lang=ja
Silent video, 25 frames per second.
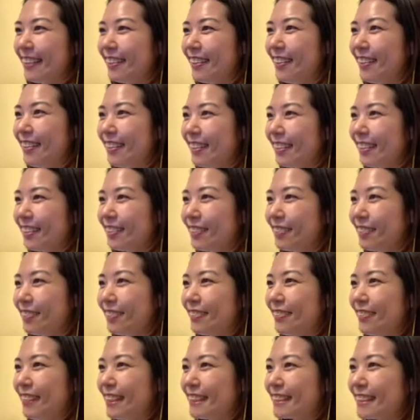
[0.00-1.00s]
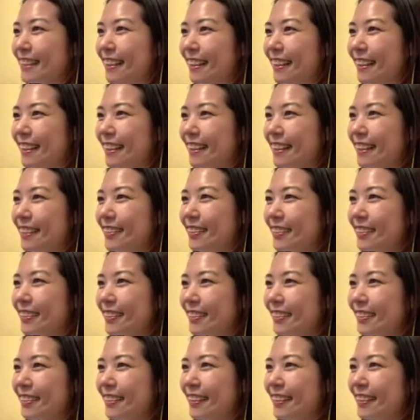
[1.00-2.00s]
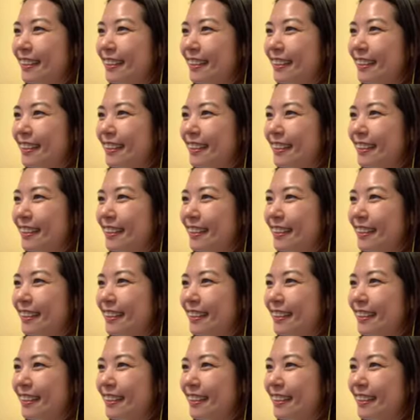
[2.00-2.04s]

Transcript: お、マジか。よいしょ。あ、